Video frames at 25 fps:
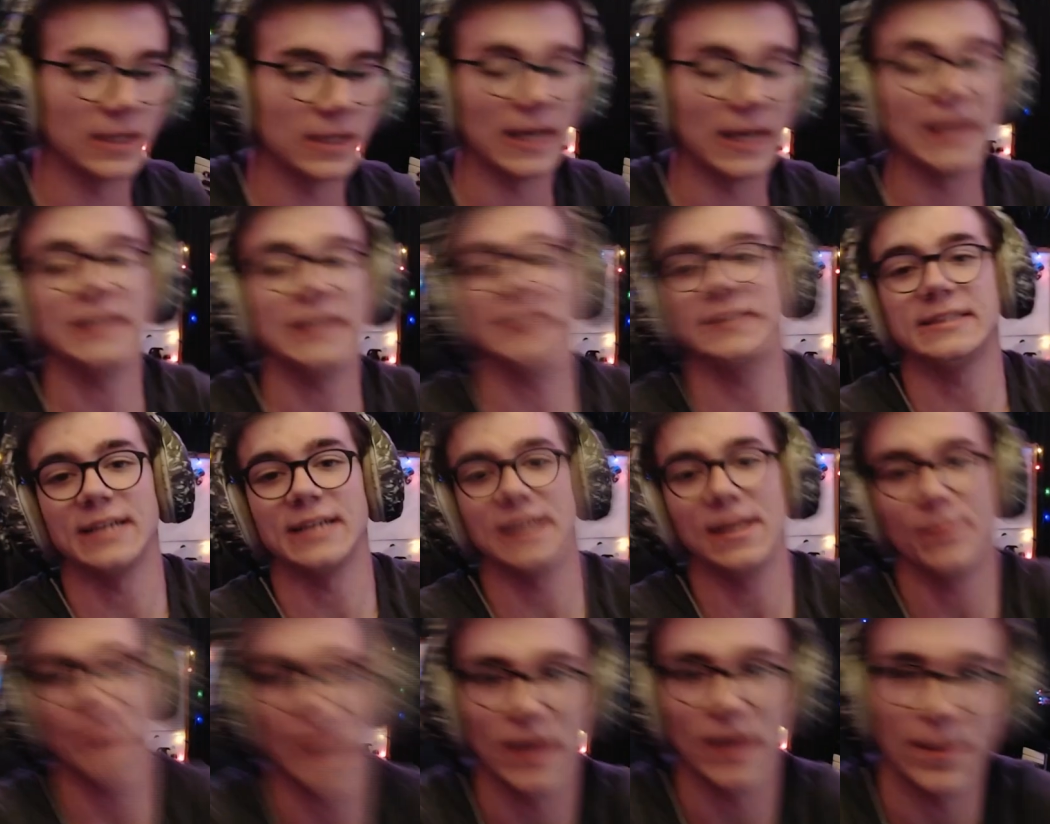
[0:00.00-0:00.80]
Ich
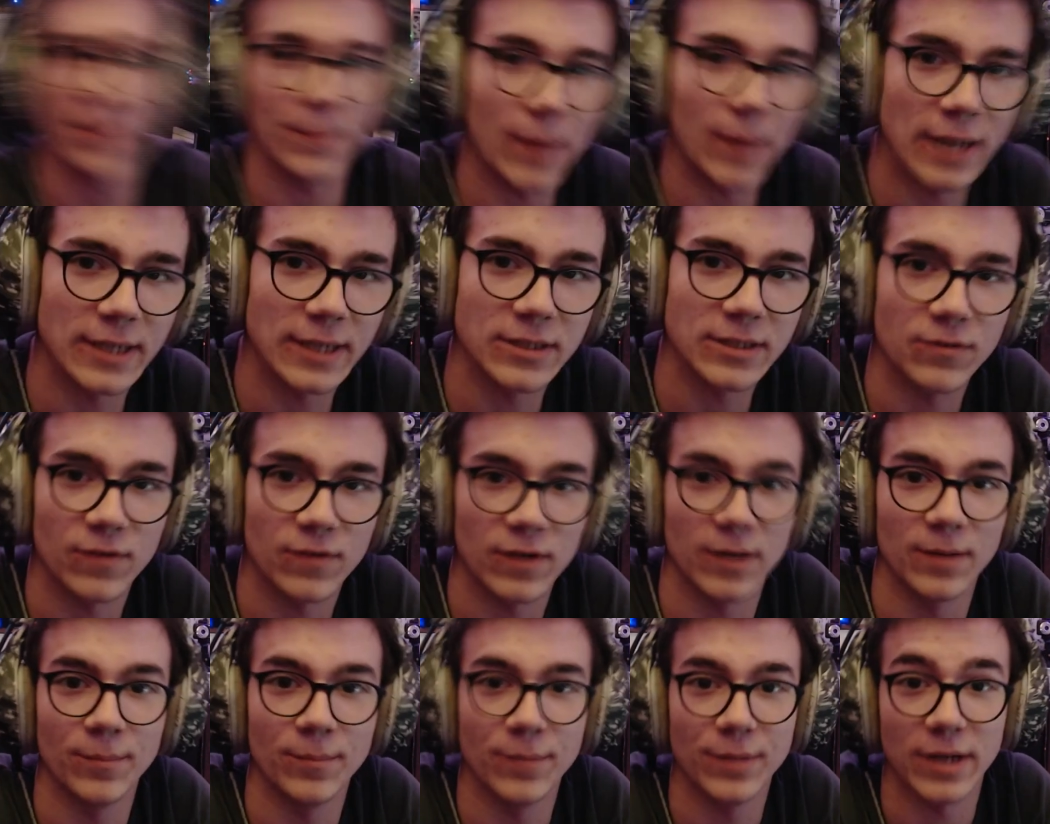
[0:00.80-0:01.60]
selber habe
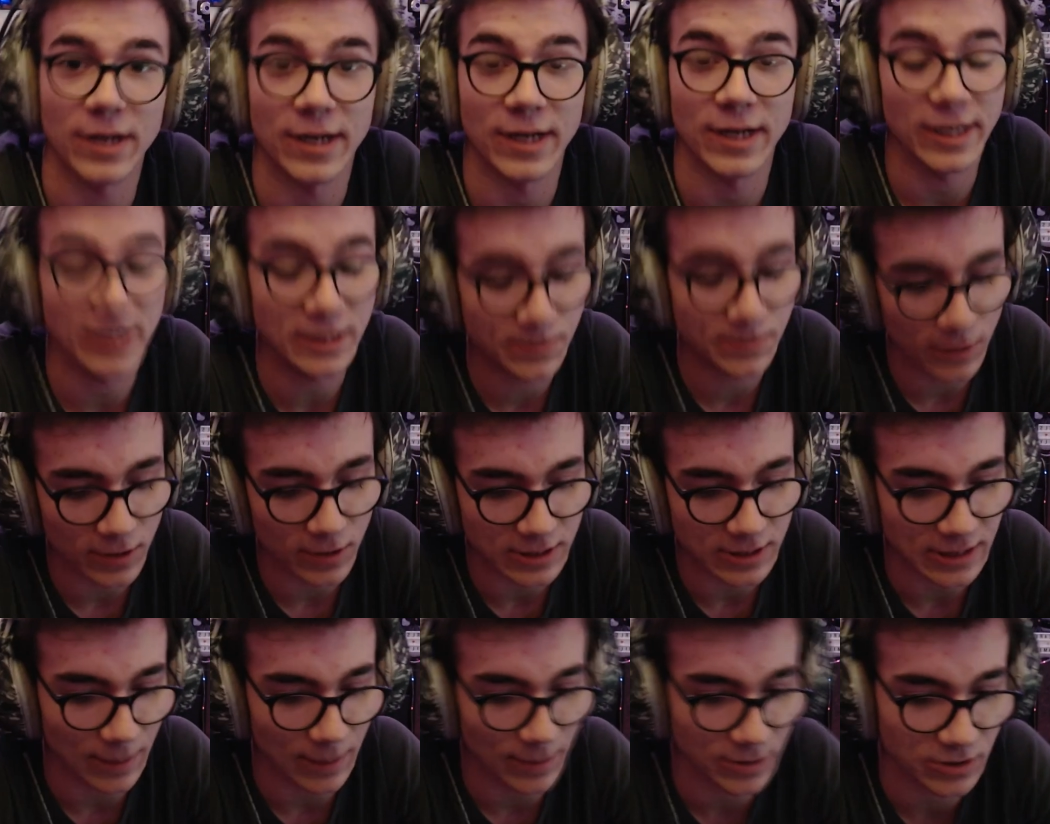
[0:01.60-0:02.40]
angefangen mit einer
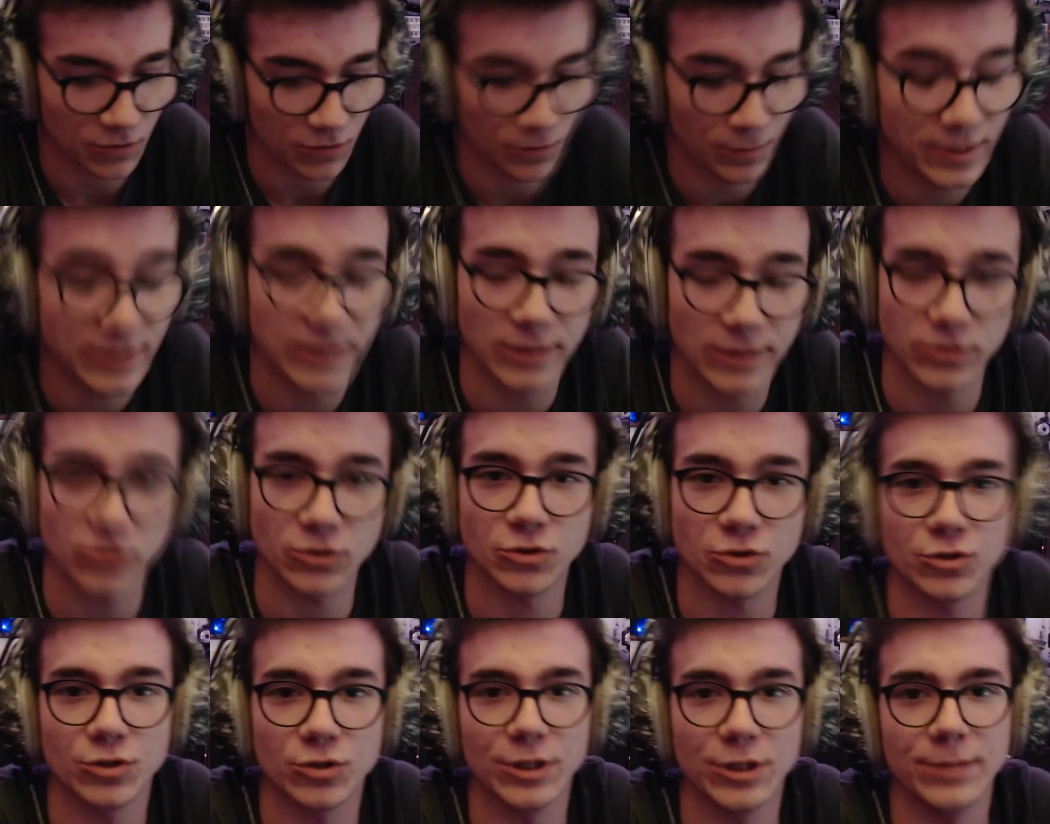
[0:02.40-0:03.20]
Xbox damals auf Mixer zu
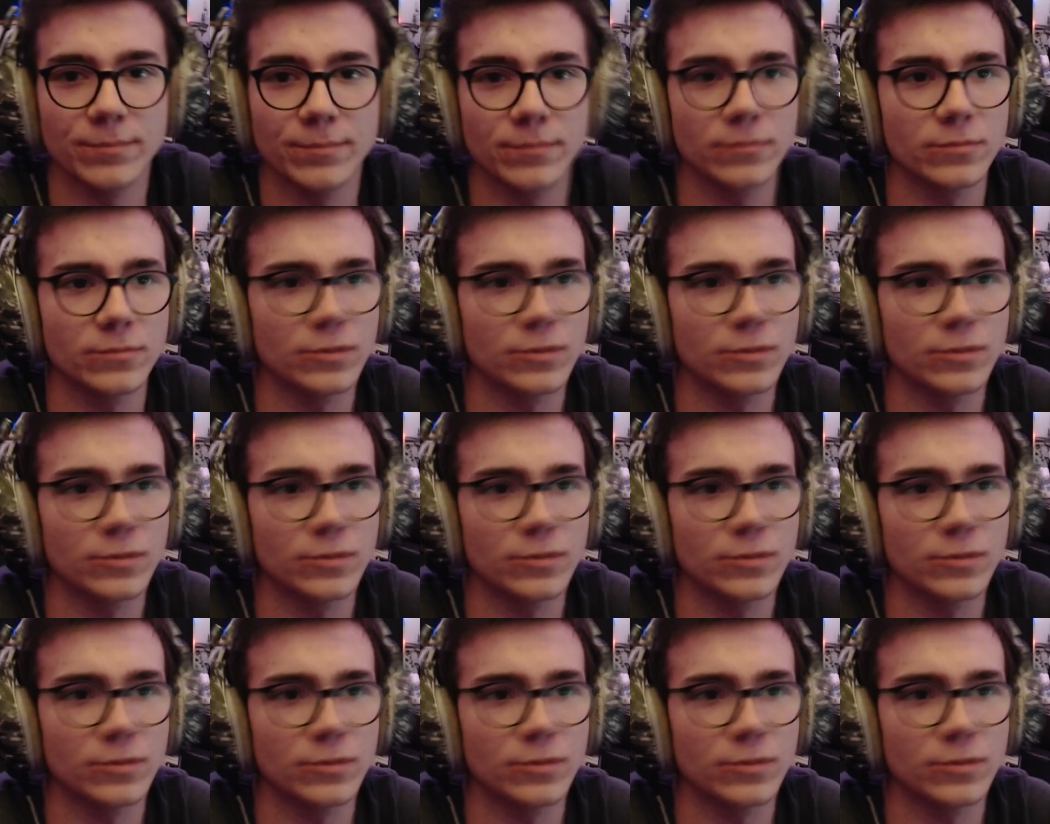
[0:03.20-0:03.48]
streamen.